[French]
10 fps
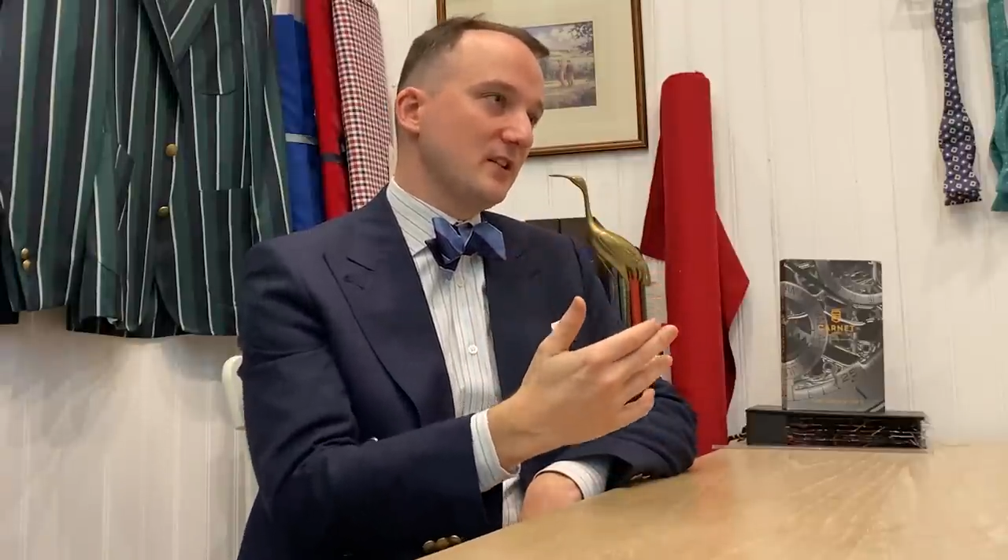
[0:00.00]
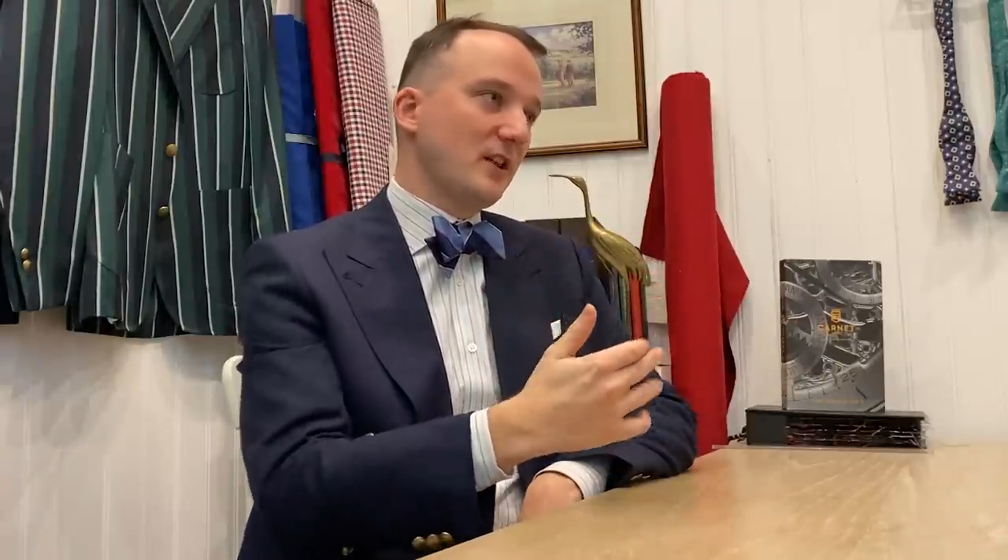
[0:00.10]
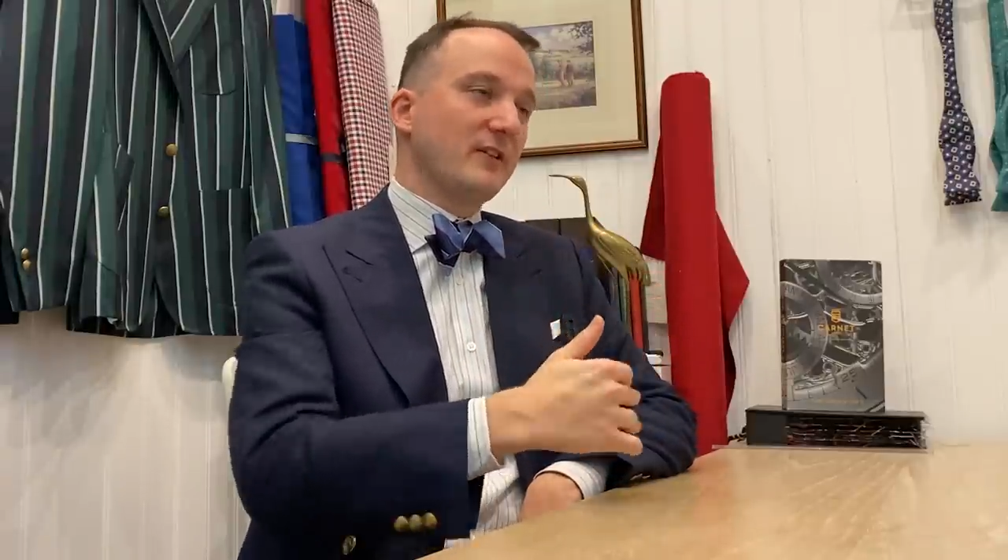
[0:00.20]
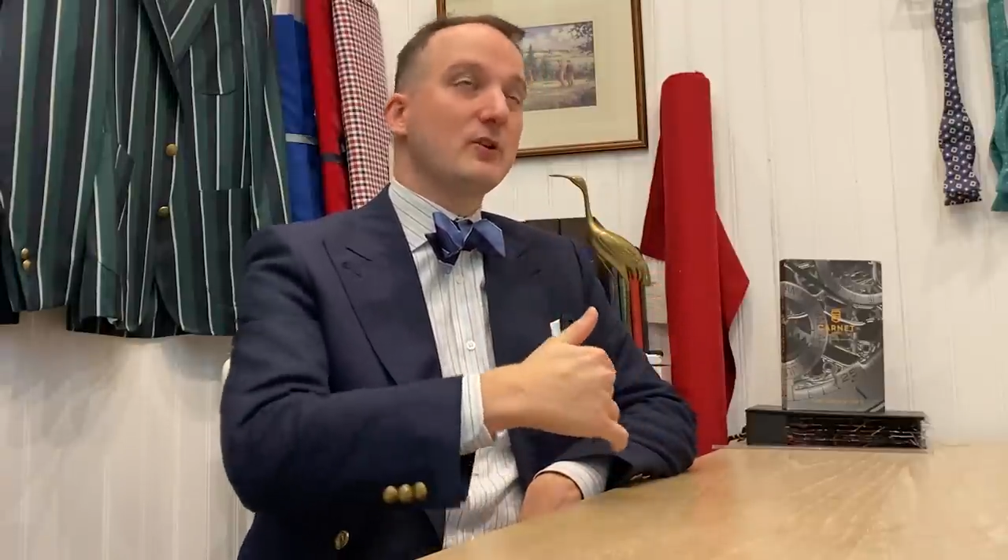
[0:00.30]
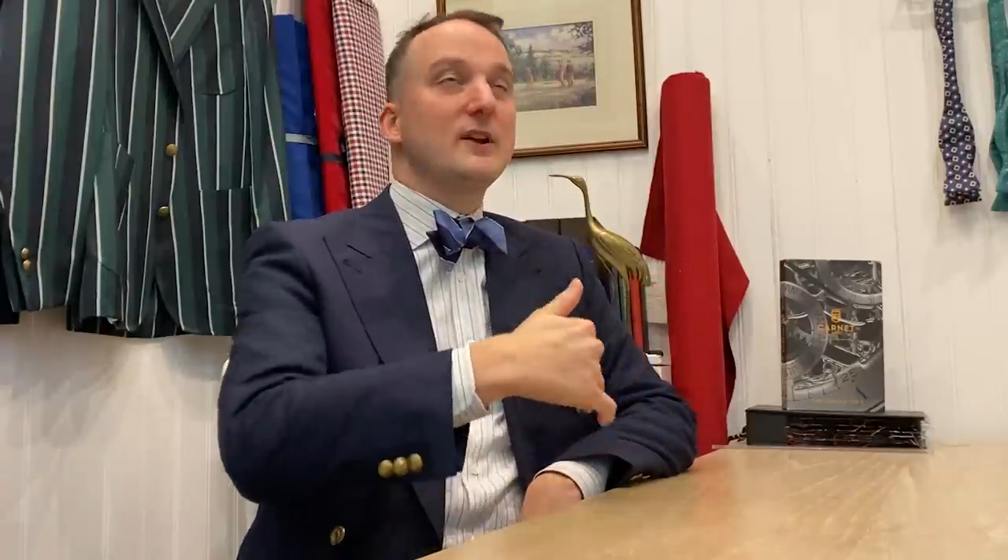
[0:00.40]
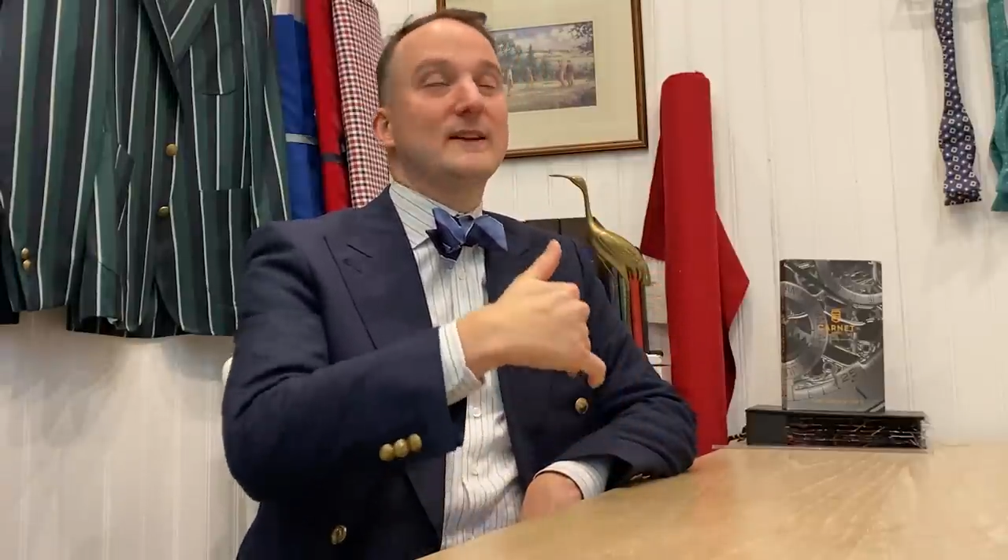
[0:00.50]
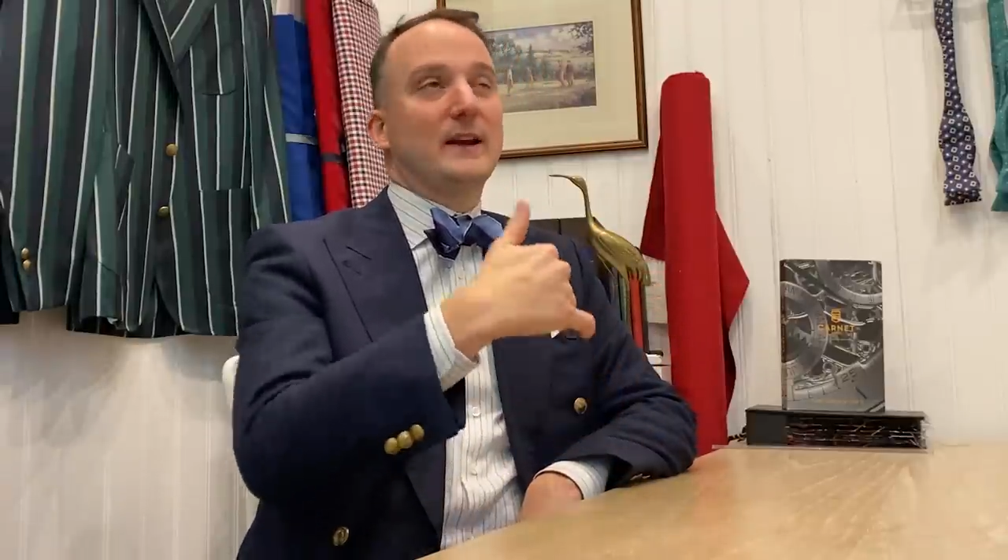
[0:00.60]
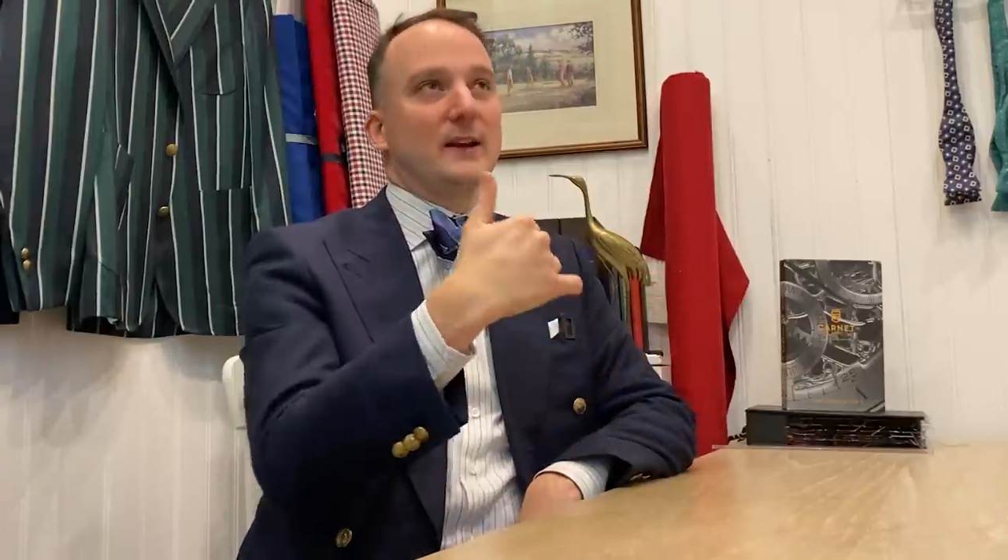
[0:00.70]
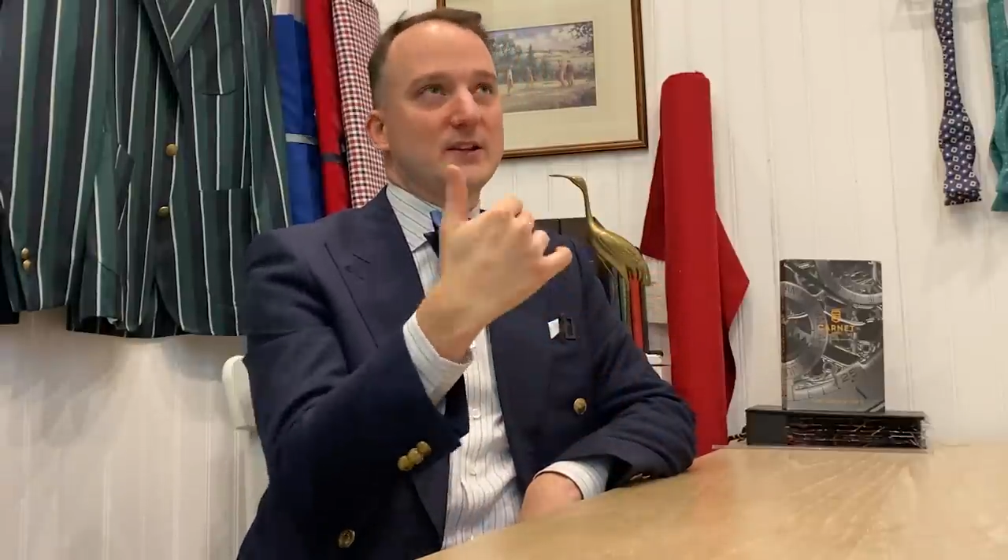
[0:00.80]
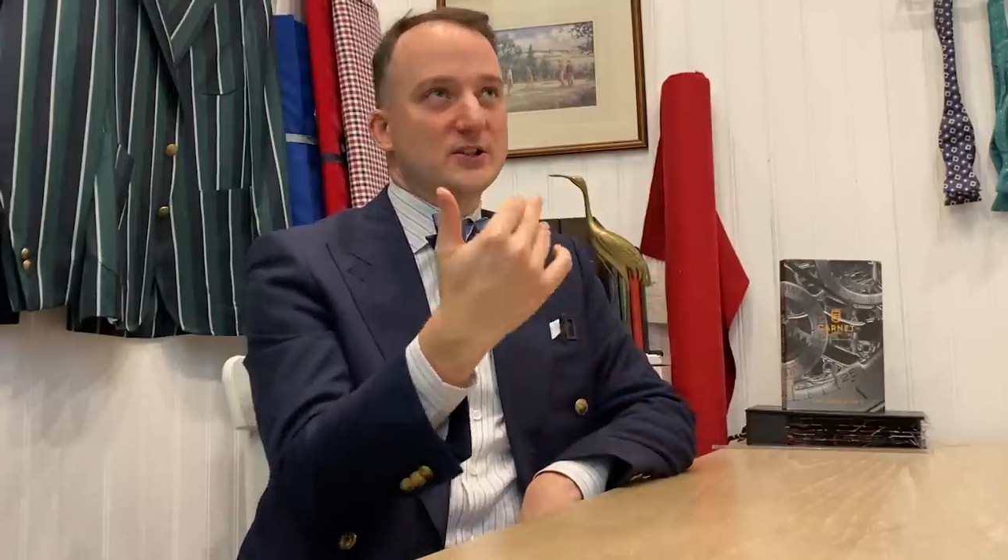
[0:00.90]
Il n'y avait que les
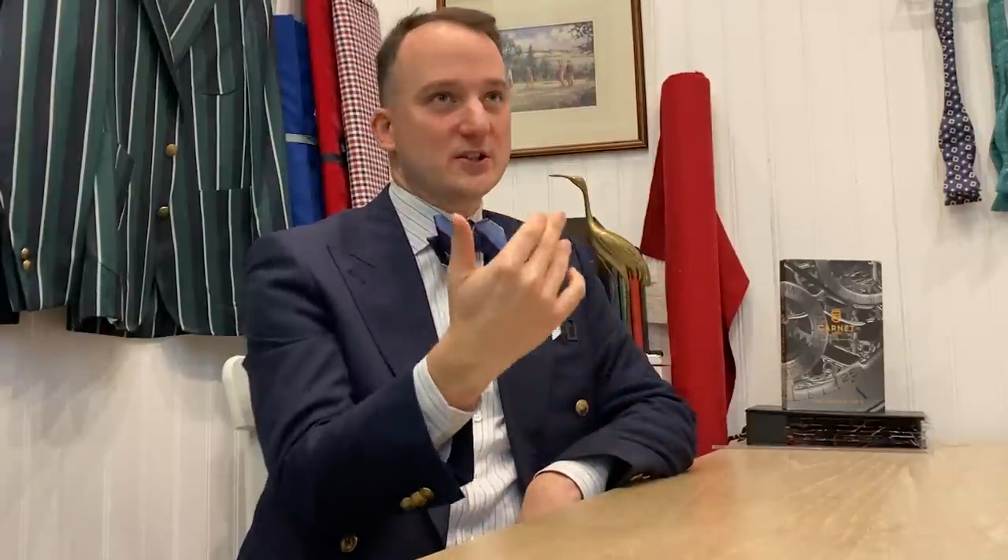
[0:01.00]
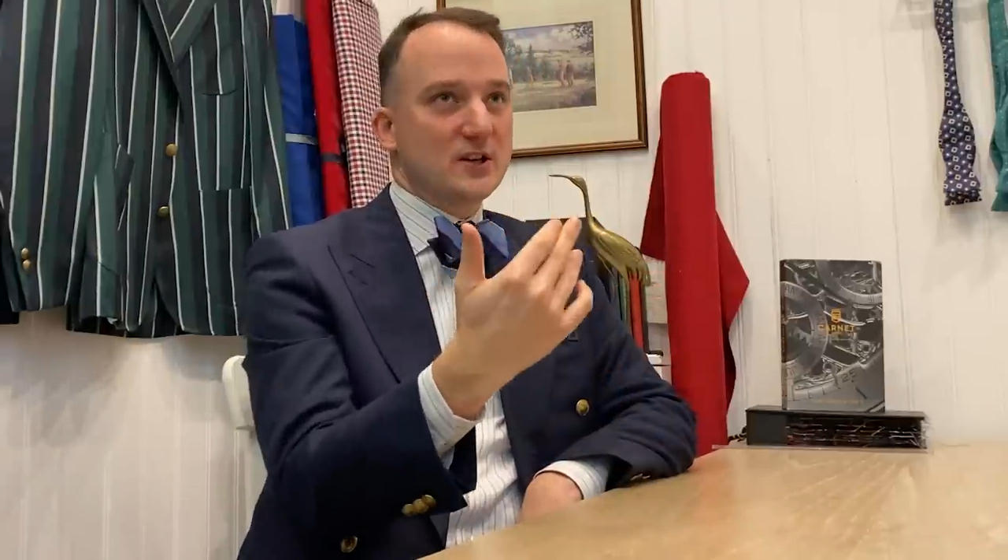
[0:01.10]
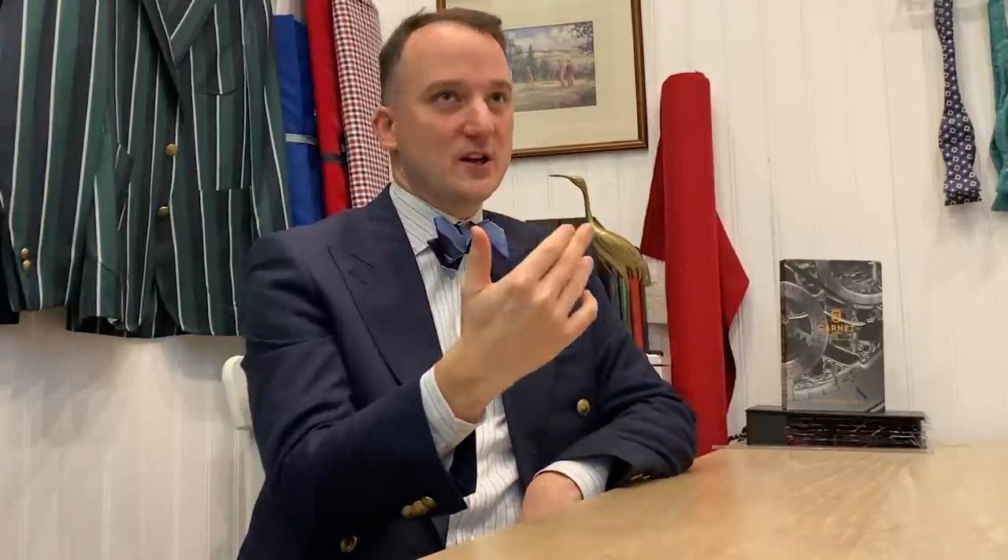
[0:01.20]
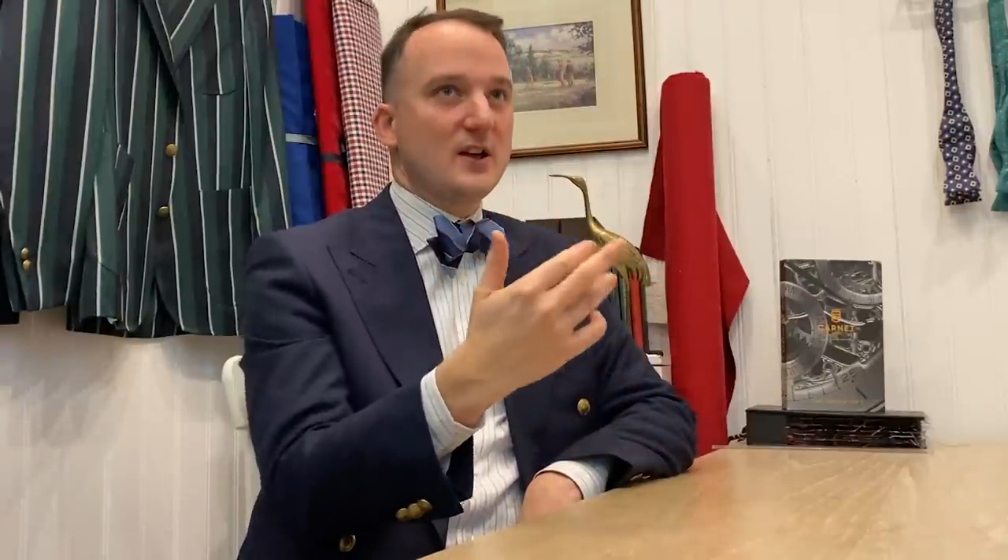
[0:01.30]
très riches.